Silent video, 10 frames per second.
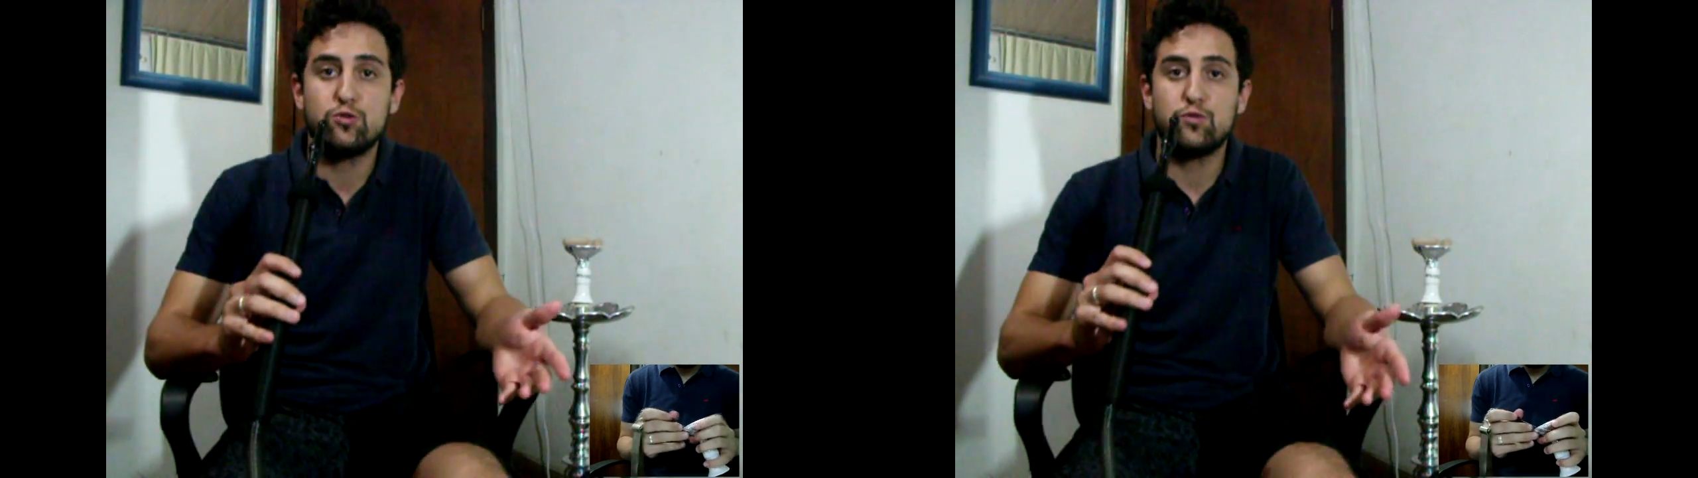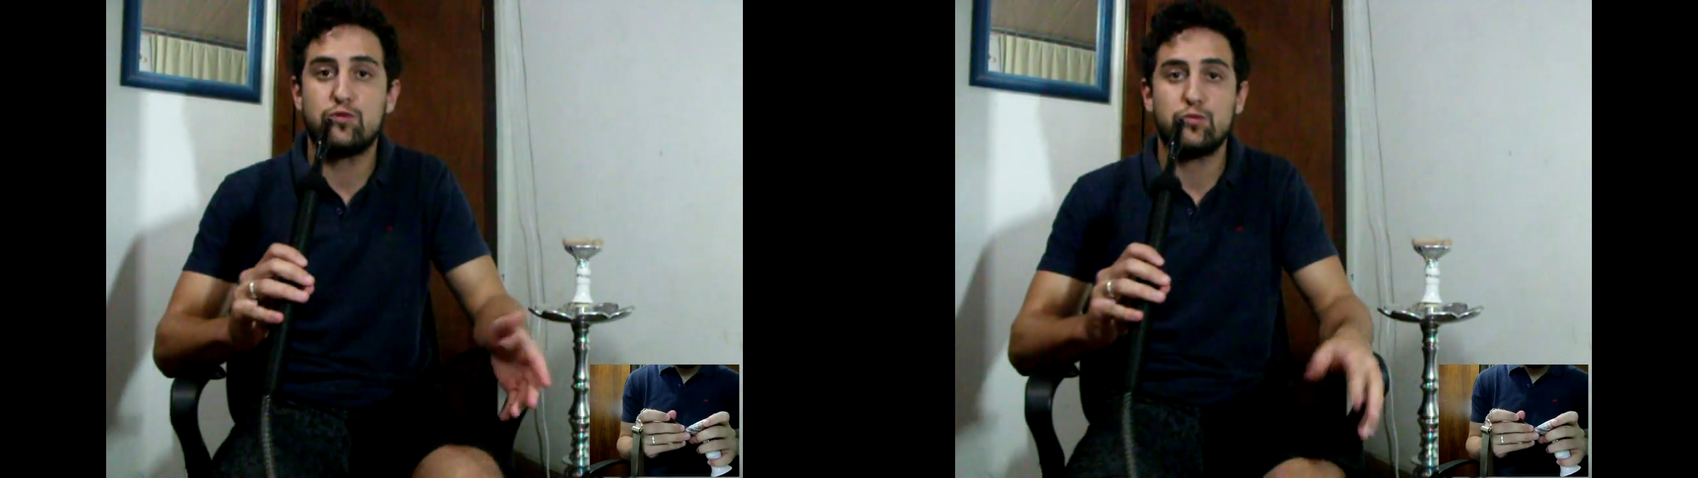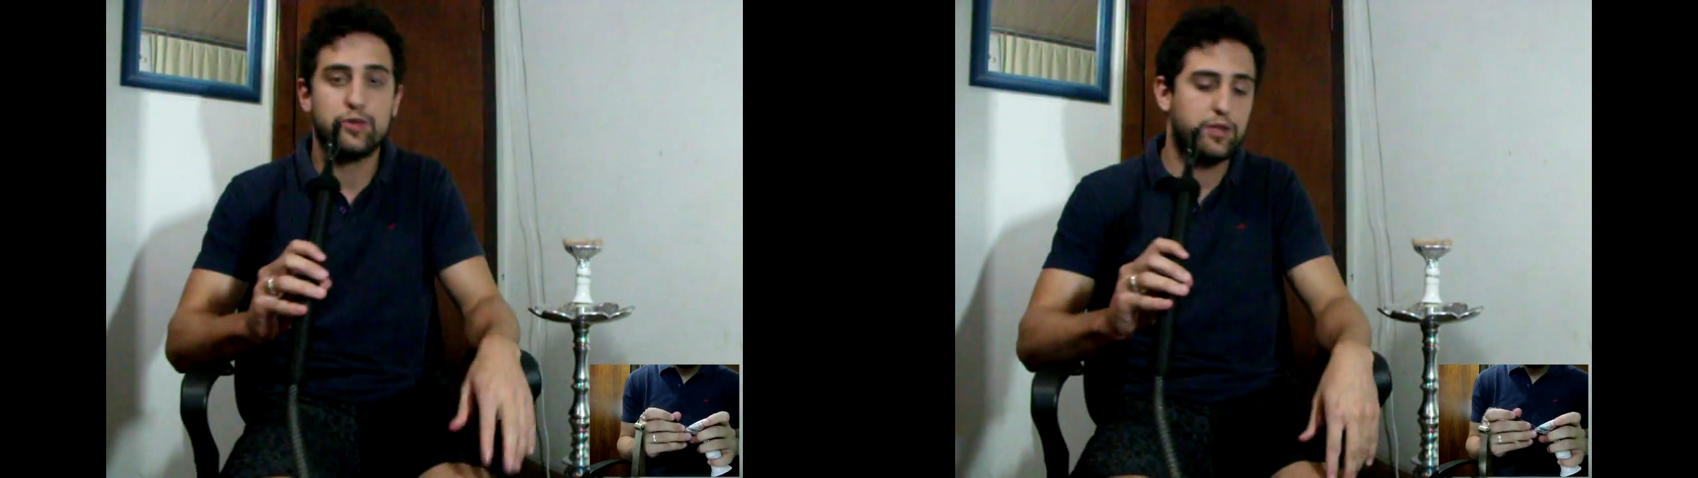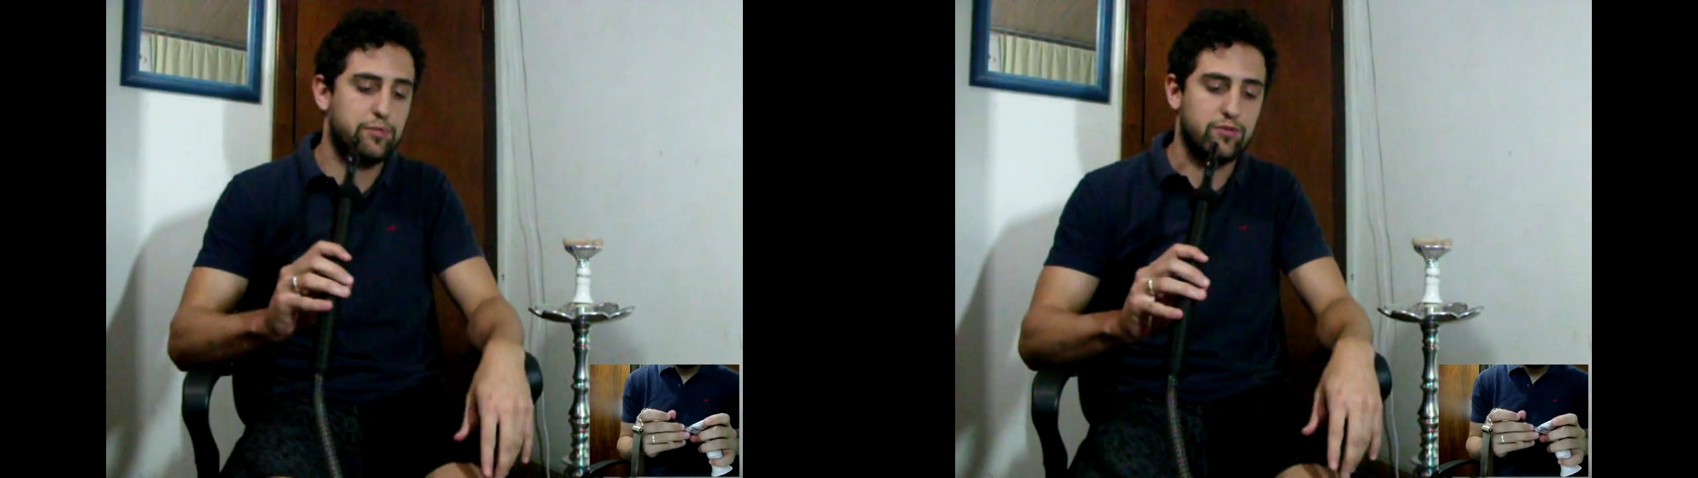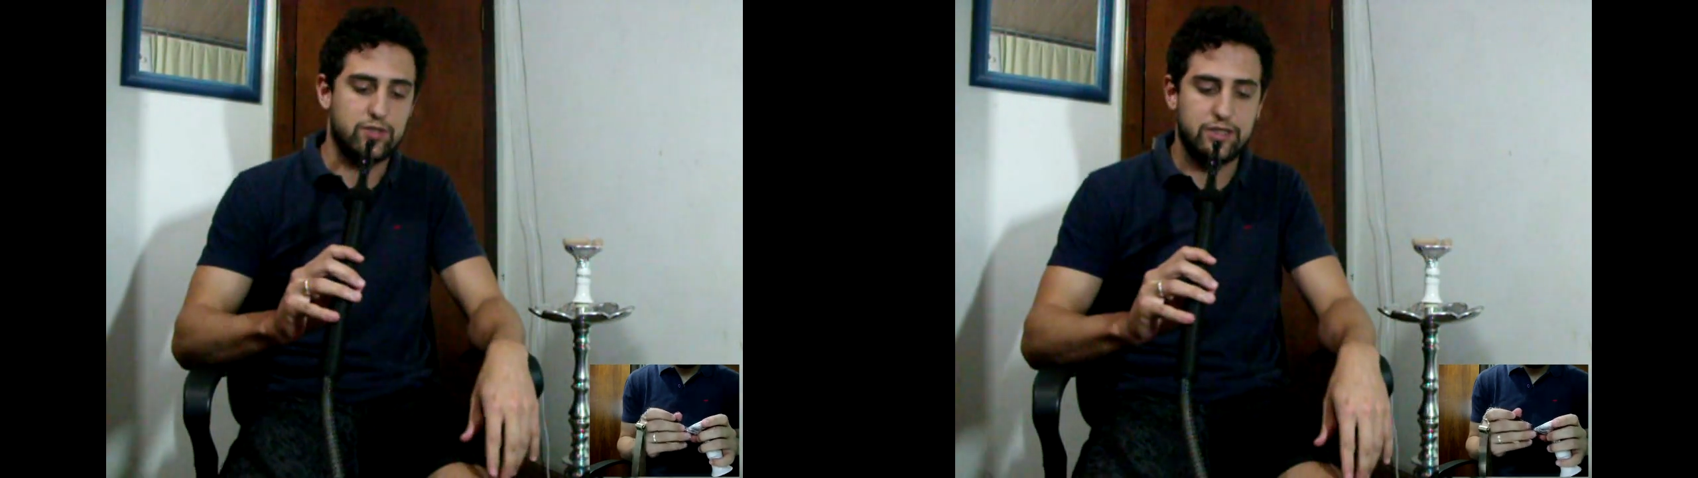do fumo aqui
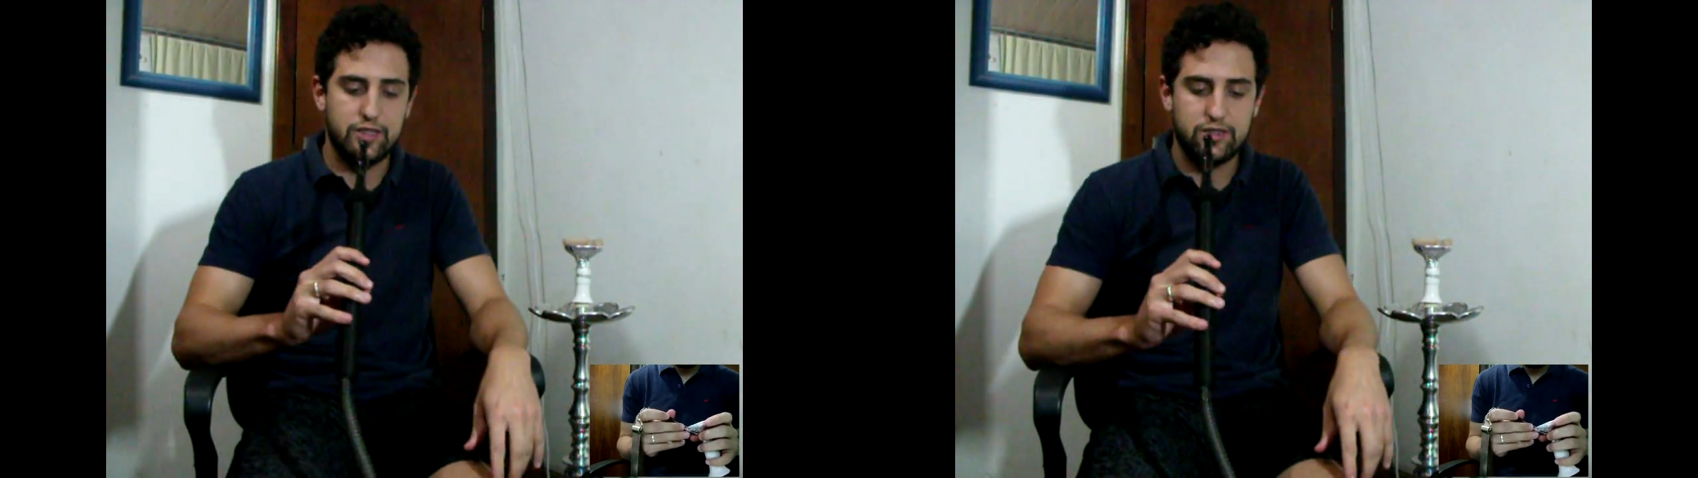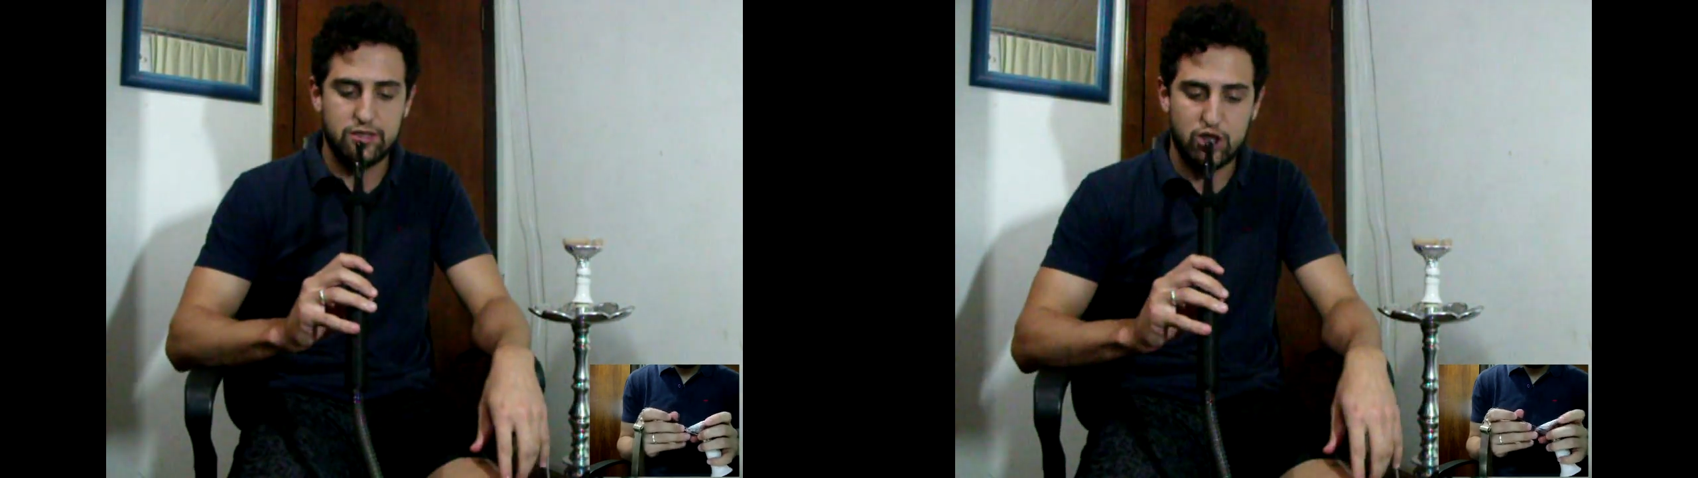para vocês.